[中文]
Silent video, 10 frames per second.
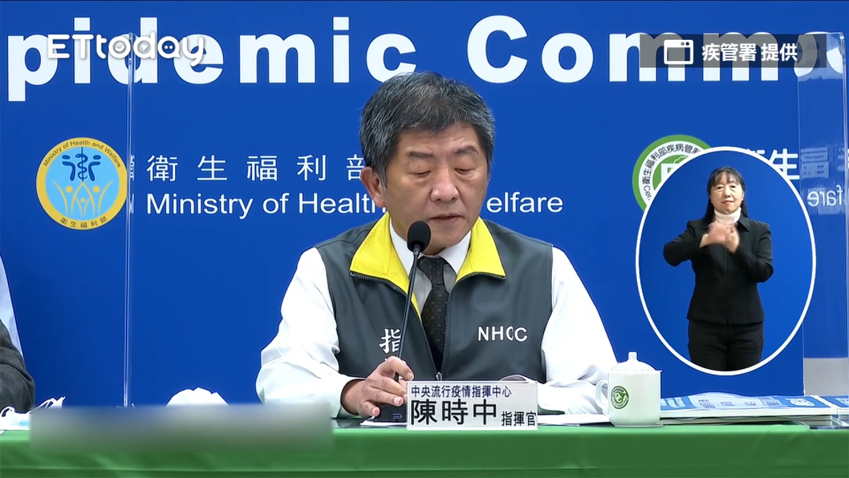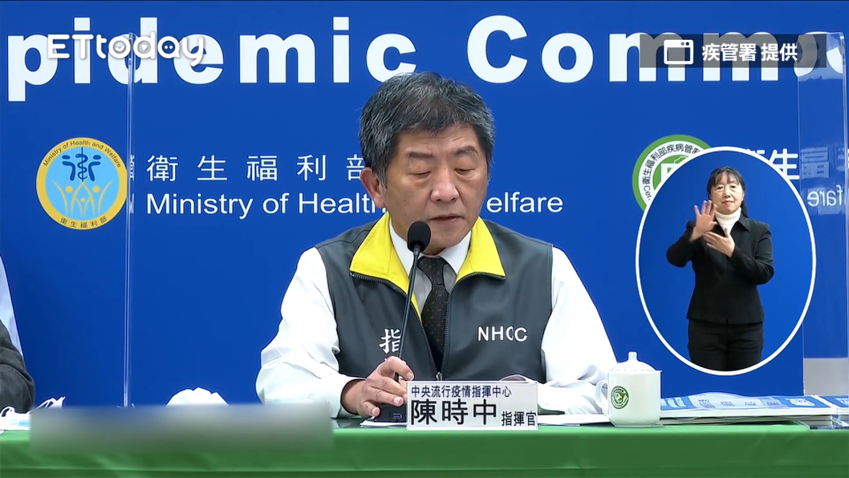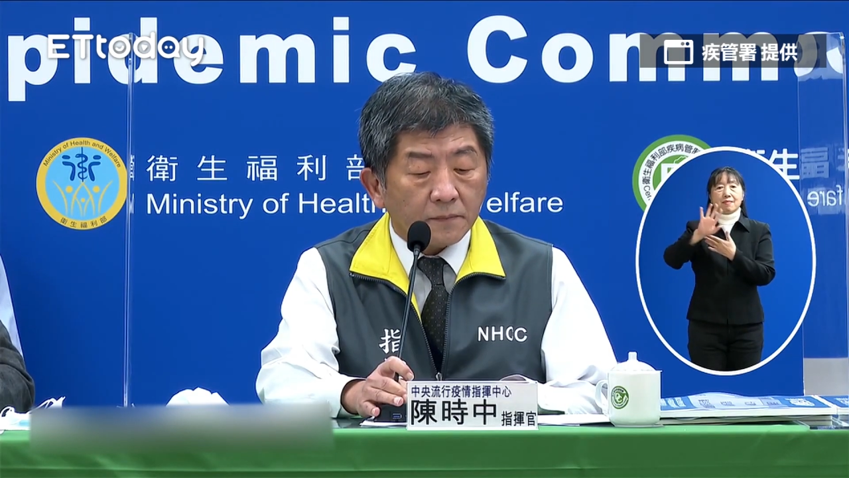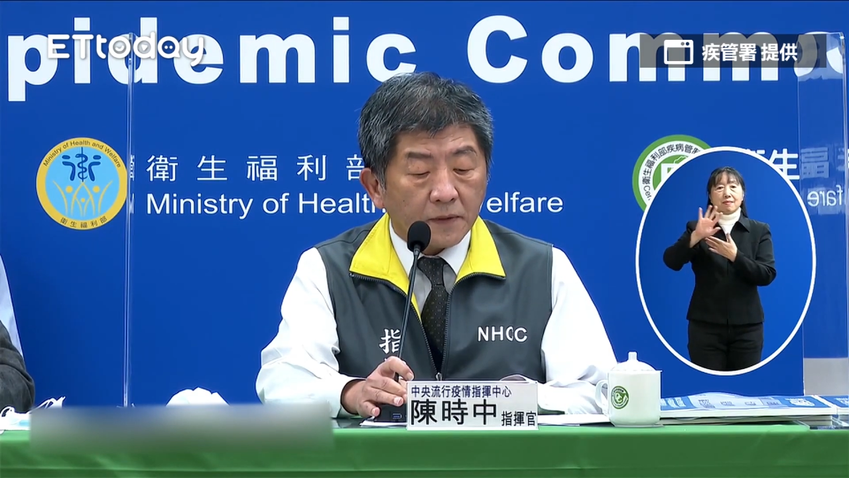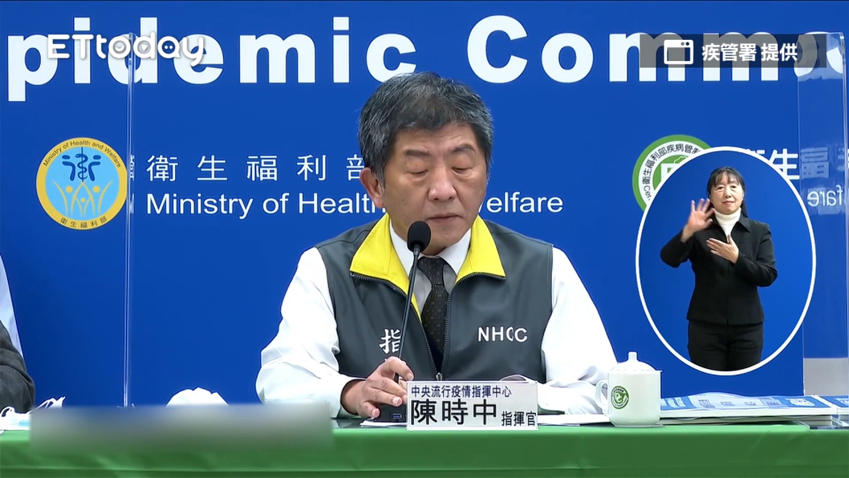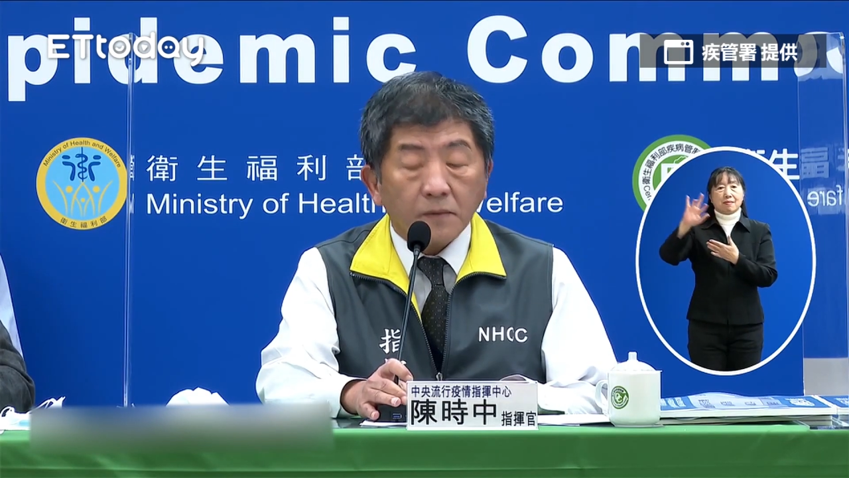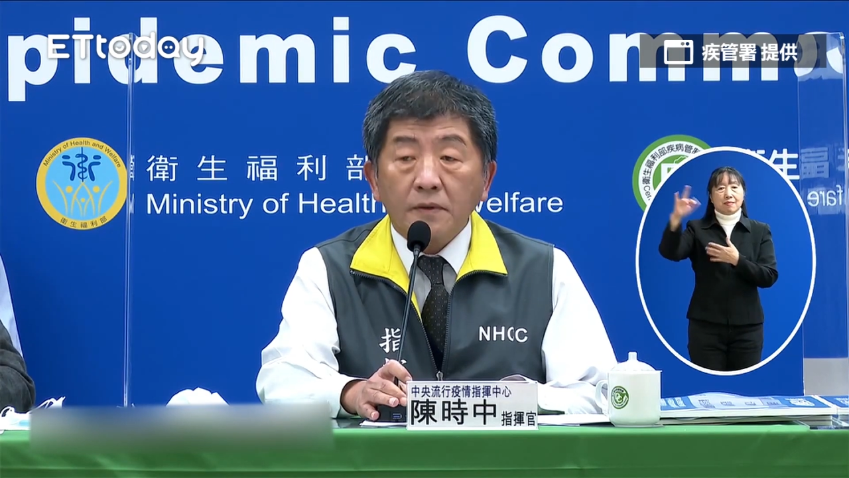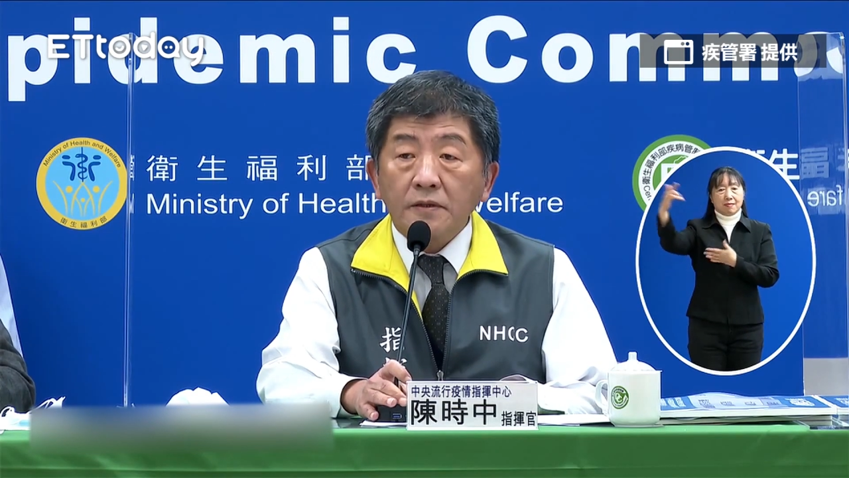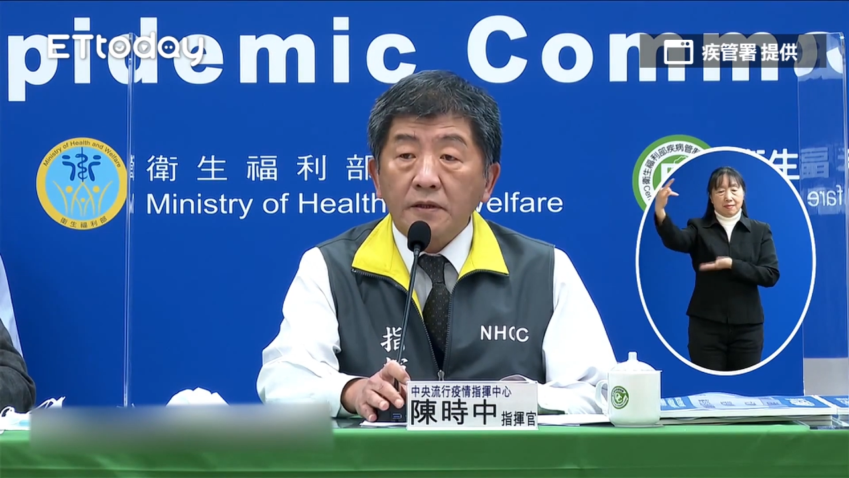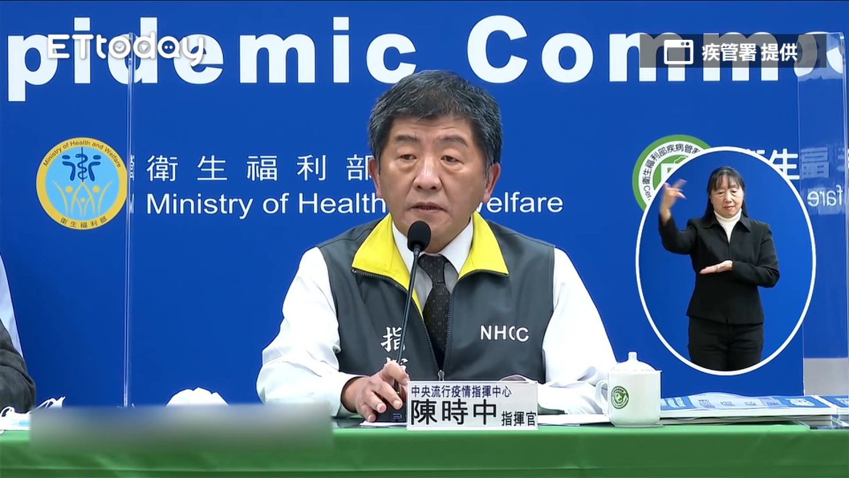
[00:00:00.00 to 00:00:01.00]
自美
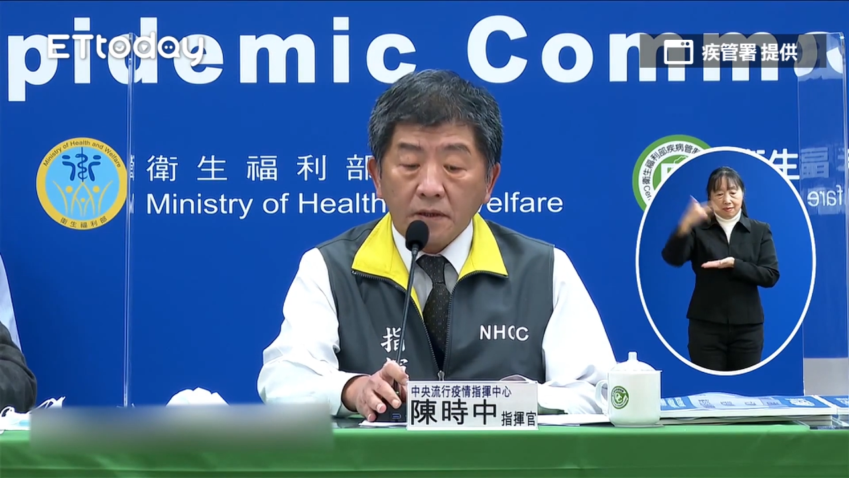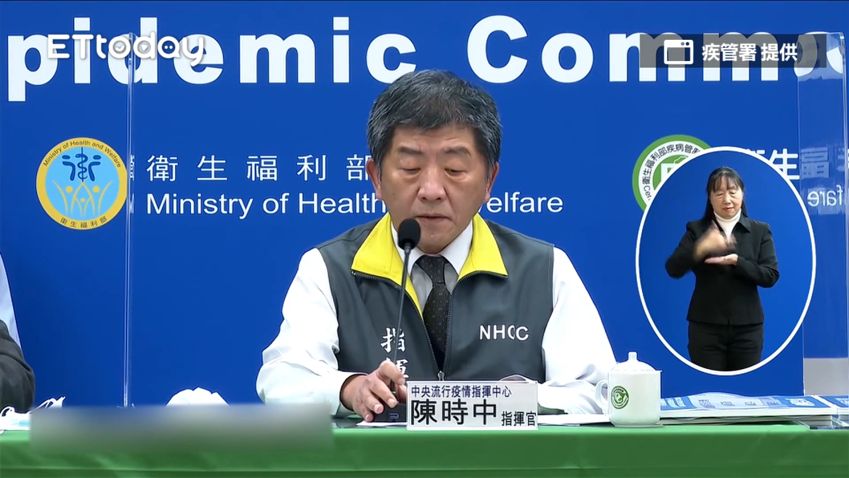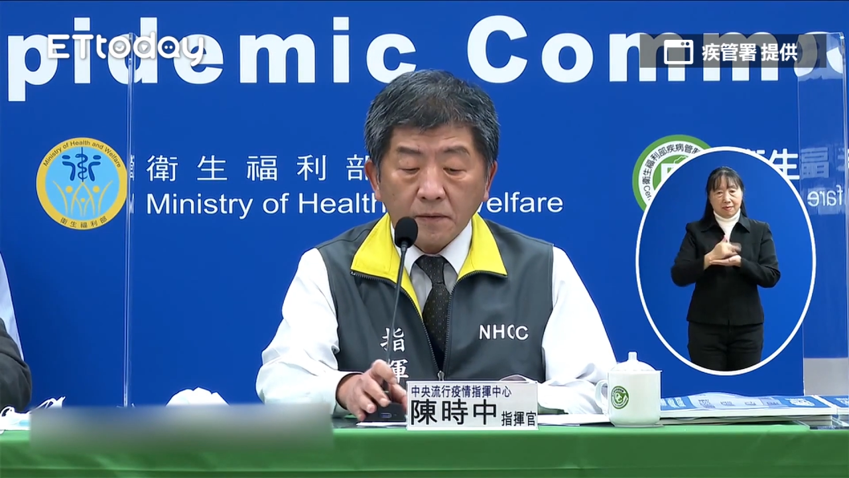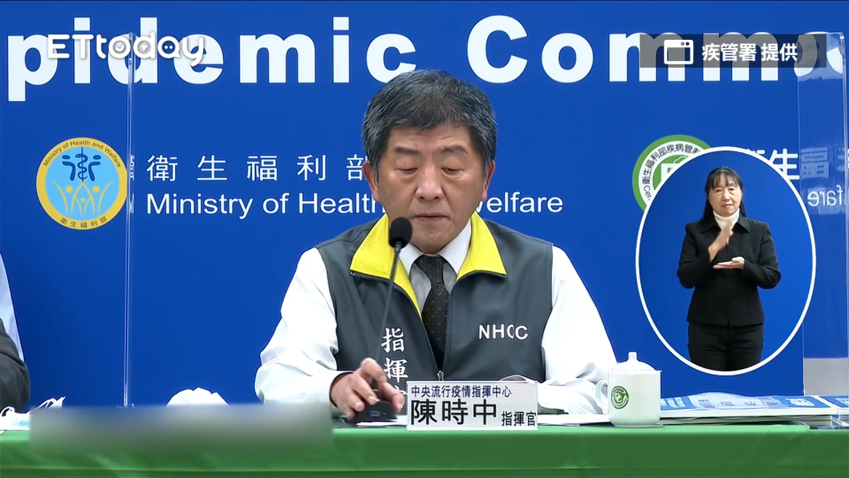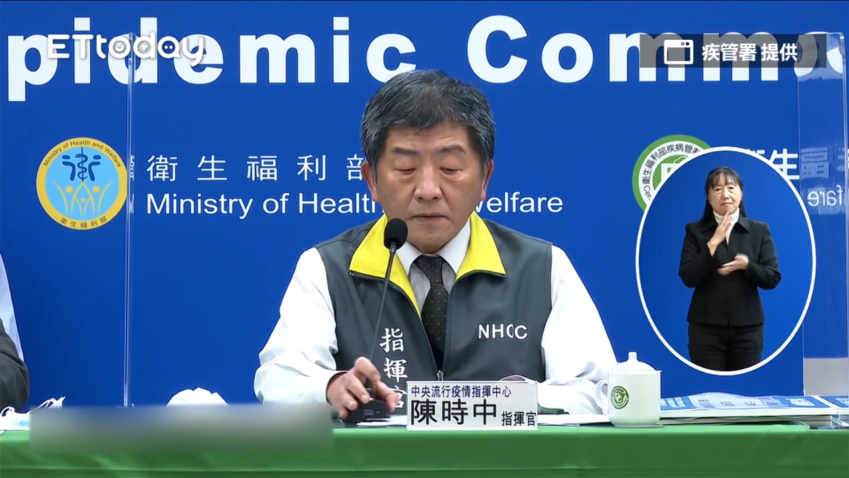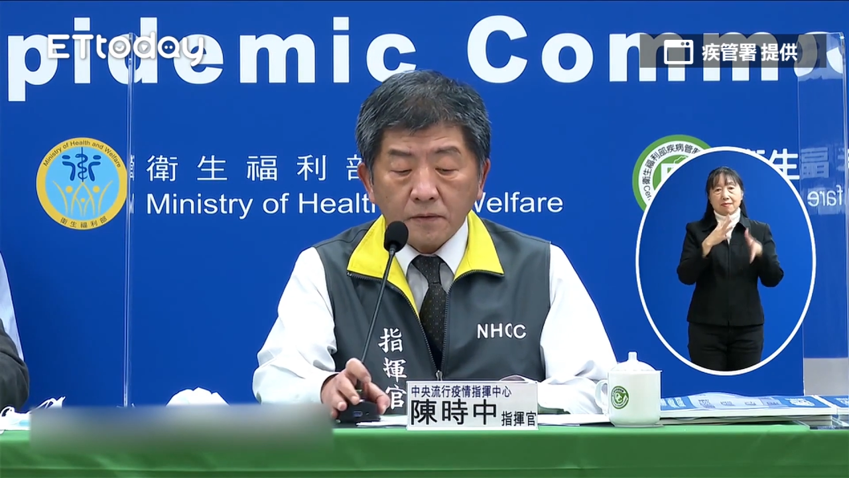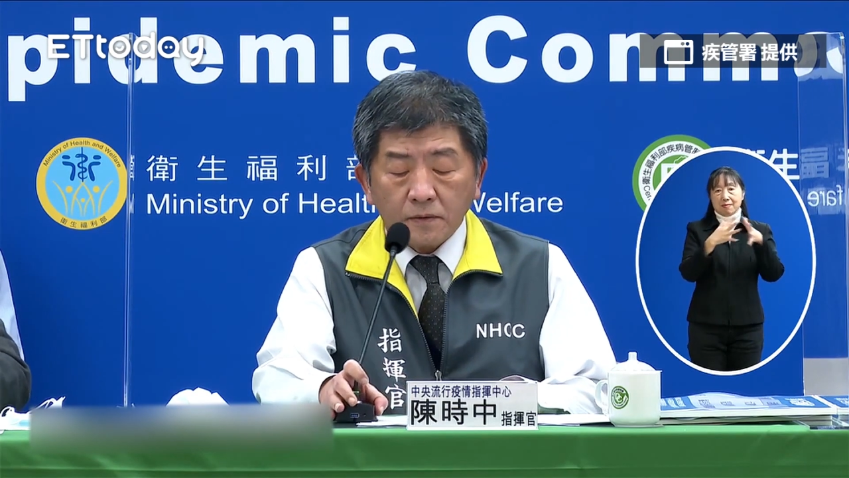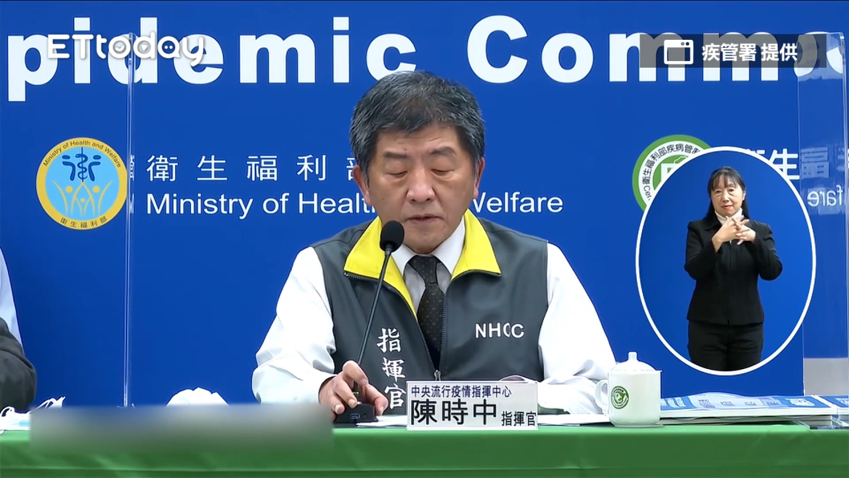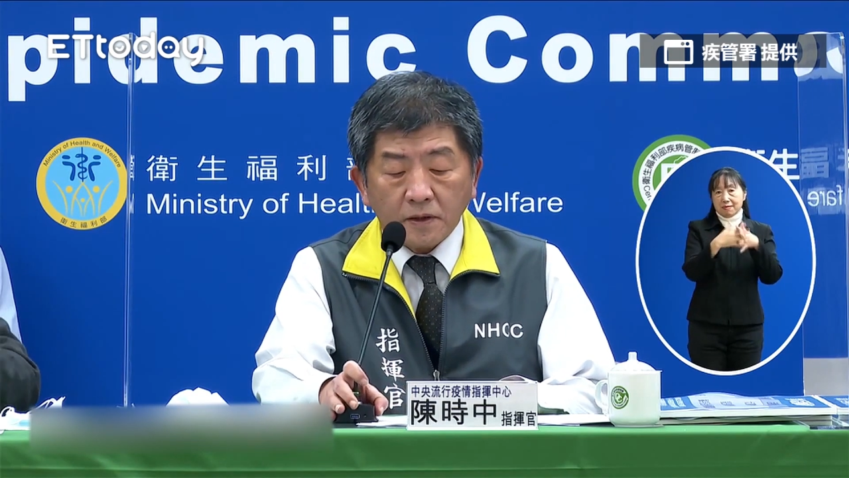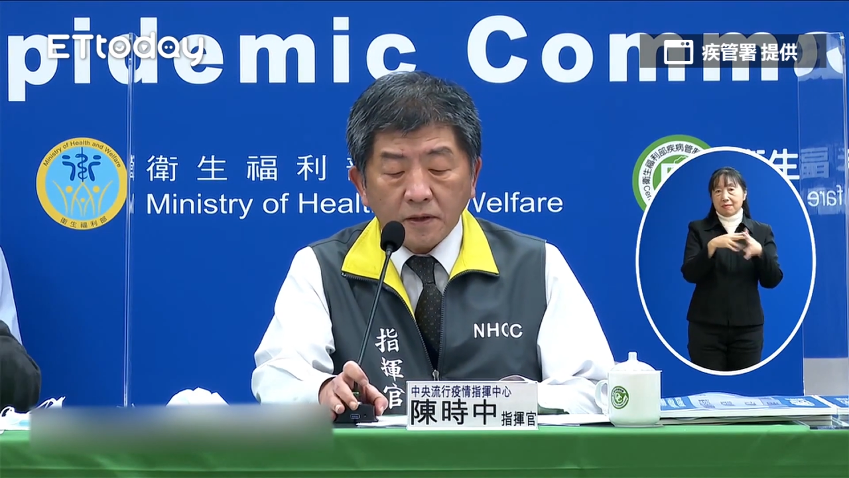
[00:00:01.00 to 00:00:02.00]
国及英国
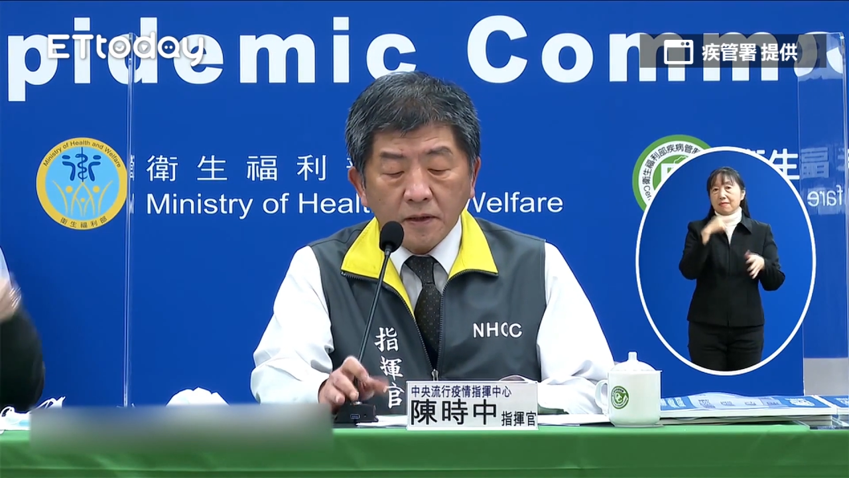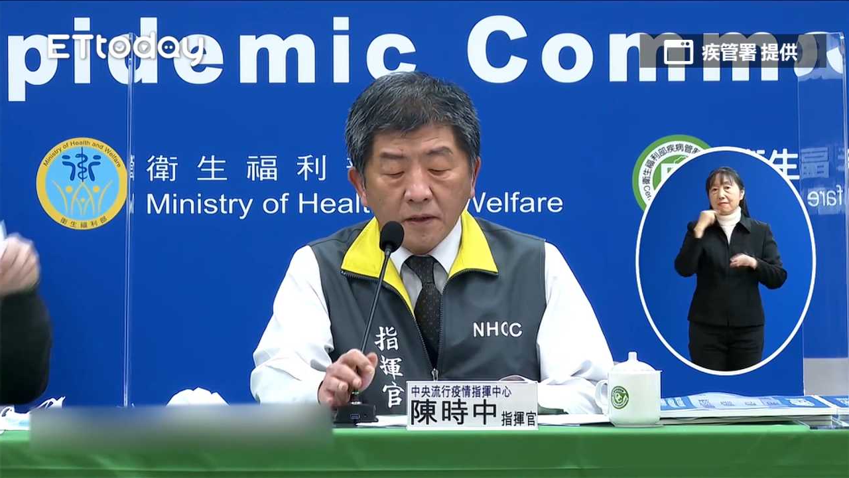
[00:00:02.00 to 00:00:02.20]
入境。